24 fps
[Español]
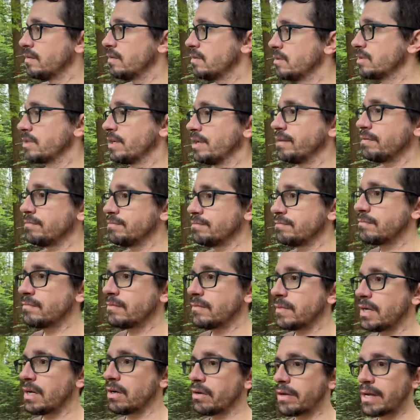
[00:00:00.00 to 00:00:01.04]
no sé
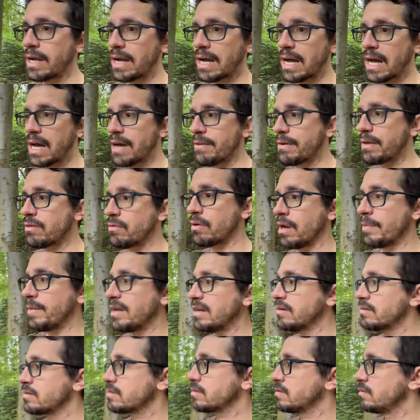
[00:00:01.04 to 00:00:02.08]
creo que cada vez duele
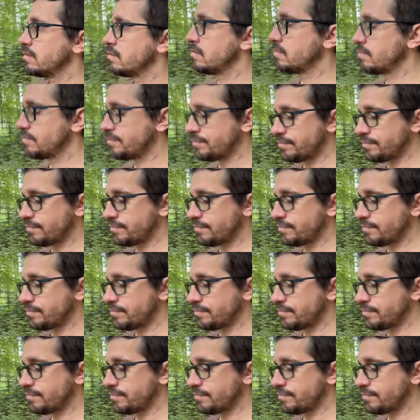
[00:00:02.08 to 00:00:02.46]
menos.